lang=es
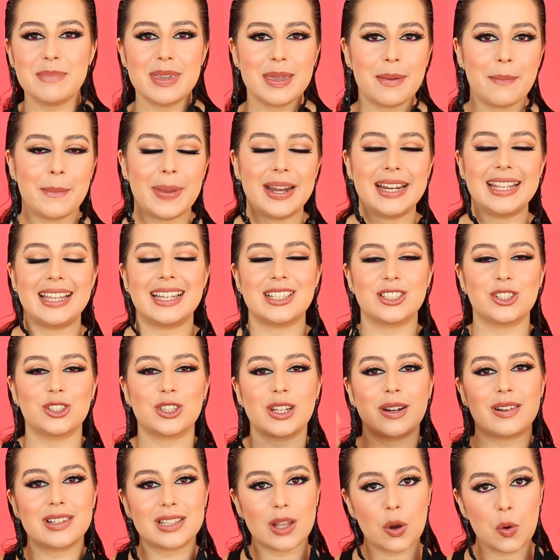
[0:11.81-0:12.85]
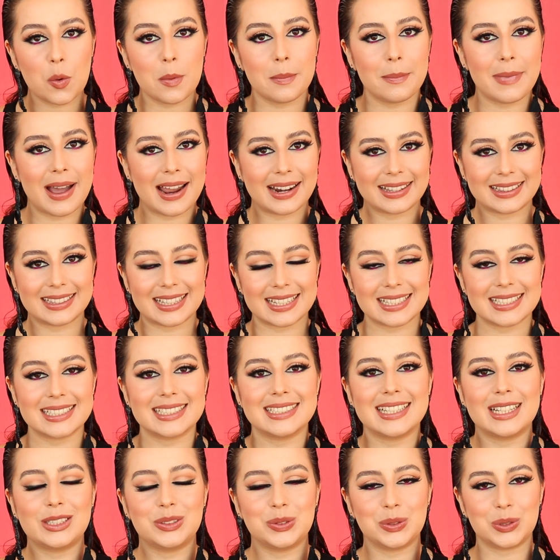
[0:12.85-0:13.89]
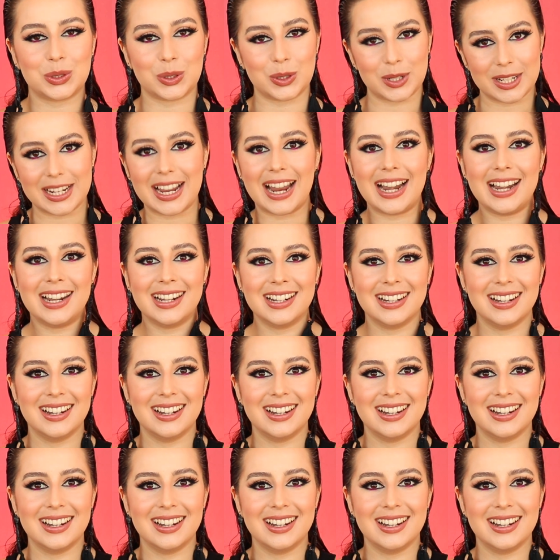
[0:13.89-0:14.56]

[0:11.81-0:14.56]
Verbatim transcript: Bienvenidas otra vez a un martes de tutorial.